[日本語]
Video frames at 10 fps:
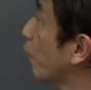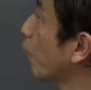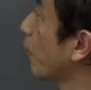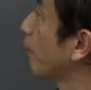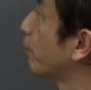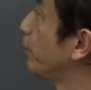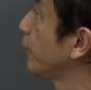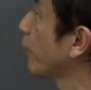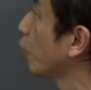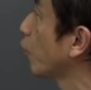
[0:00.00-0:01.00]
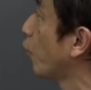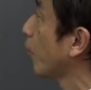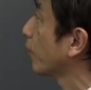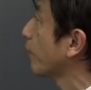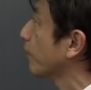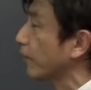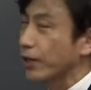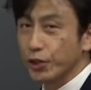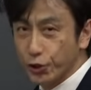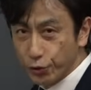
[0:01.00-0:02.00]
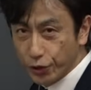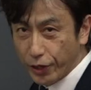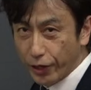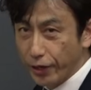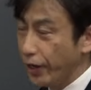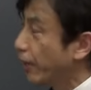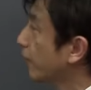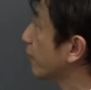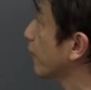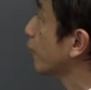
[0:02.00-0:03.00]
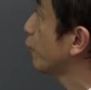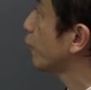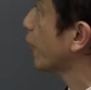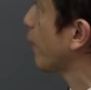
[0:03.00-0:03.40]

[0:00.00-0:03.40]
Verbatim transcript: これは文がそこで終わってますから終止形ですから、終止